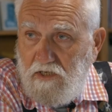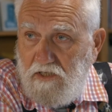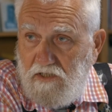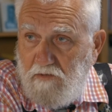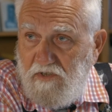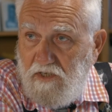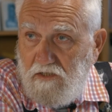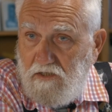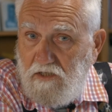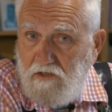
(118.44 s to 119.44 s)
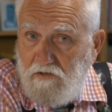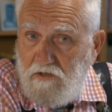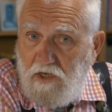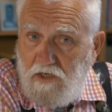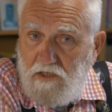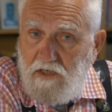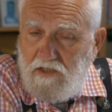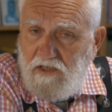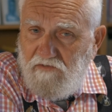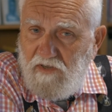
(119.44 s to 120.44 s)
qui était bien, c'est que il
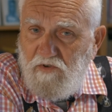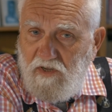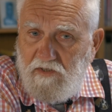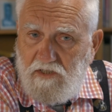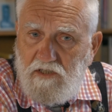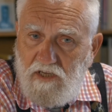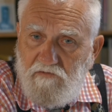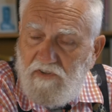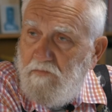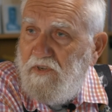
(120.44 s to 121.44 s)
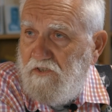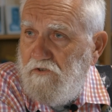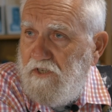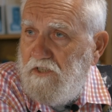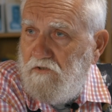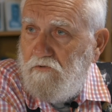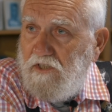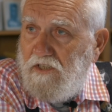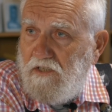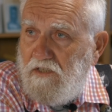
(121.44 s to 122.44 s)
était vraiment, c'était un vrai passionné de son
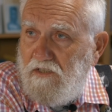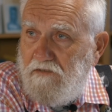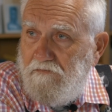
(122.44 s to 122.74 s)
dessin